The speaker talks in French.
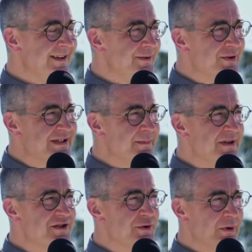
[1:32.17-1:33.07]
de ces
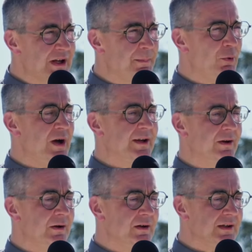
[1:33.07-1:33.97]
missions qu'il prend à
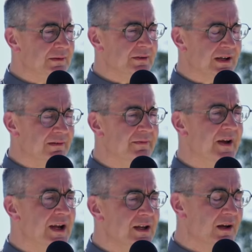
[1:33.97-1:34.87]
cœur et donc il
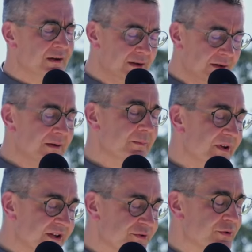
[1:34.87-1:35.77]
veille,
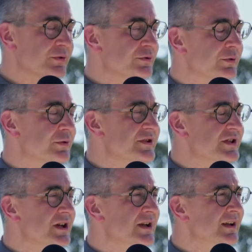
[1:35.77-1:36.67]
bien sûr, sur
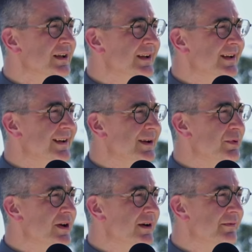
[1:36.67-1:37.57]
dossier, et eh
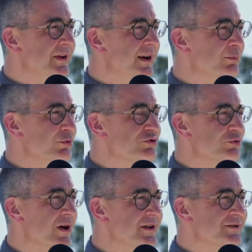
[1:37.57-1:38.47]
bien, à faire un bon
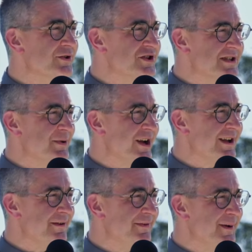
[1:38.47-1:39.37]
choix. Ce que j'espère
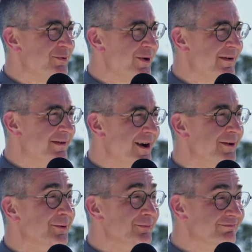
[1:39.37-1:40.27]
il a fait pour Laval,
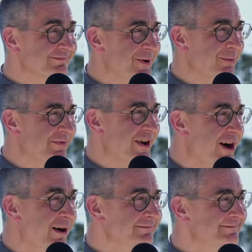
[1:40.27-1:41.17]
euh, on le verra.